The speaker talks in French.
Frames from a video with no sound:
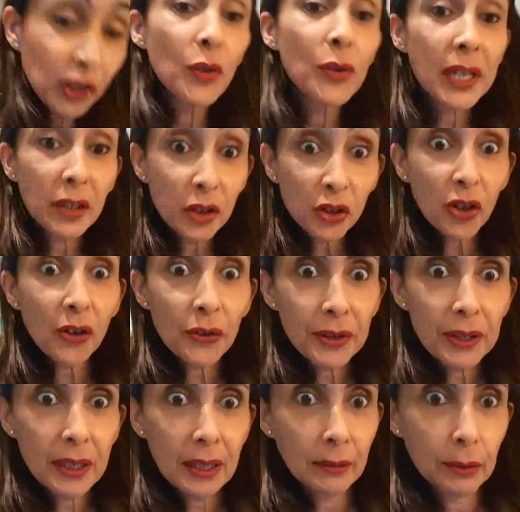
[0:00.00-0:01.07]
j'ai eu cette
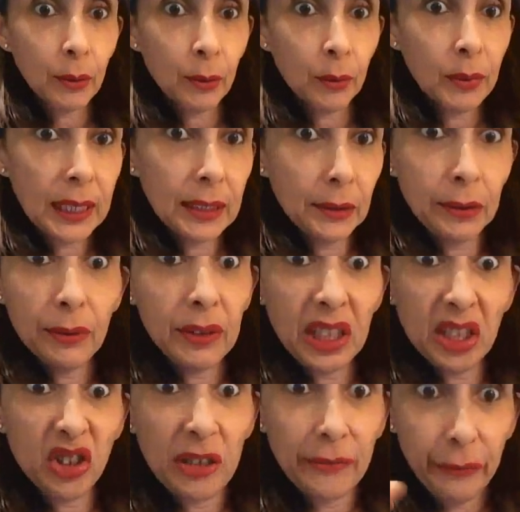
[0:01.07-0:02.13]
chance hein, de tomber là-dessus.
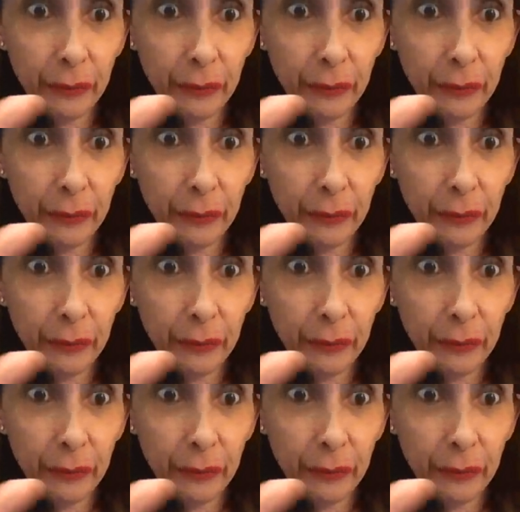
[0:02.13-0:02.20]
Dès que je l'ai